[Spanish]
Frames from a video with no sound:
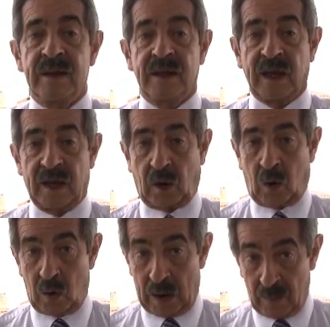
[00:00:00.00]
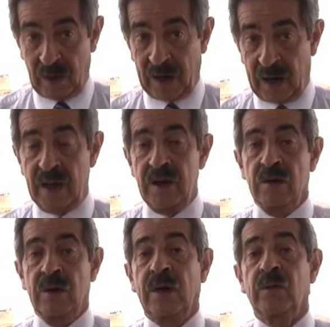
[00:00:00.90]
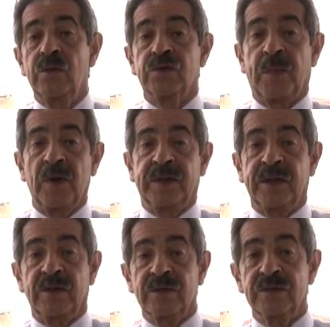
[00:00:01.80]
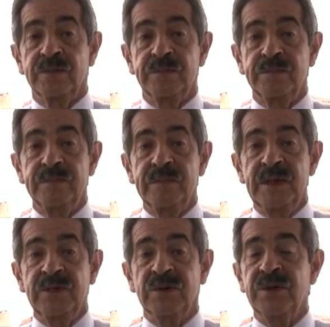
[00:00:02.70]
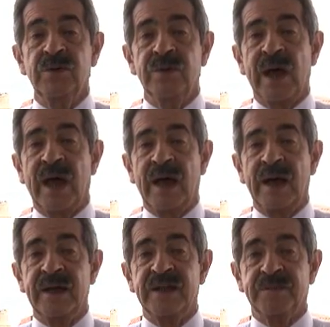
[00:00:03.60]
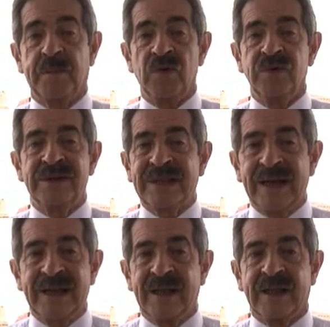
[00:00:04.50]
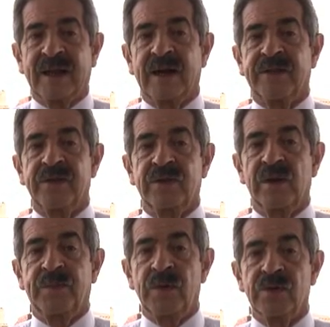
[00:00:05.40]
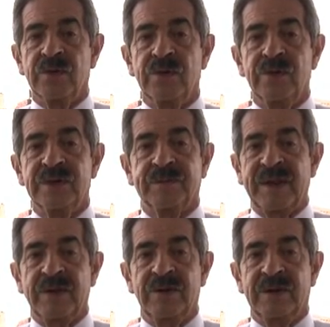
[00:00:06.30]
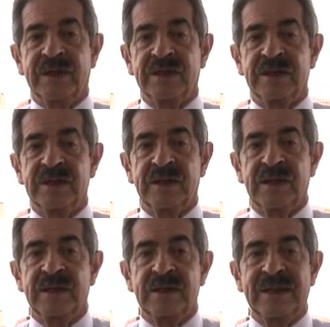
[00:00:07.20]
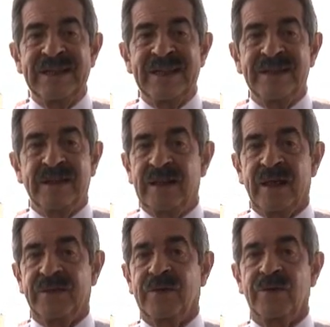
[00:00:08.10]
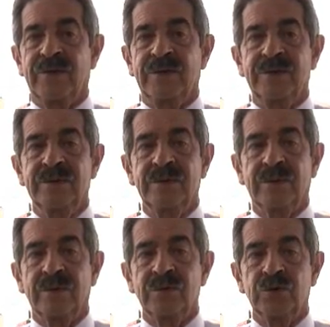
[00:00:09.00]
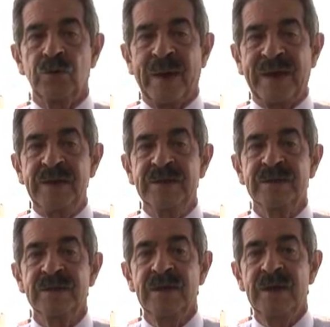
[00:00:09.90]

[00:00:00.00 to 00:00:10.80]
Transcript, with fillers: y que colaboran en ello algunos políticos, esto ha sido una espontánea declaración del pueblo español de, identidad con, su país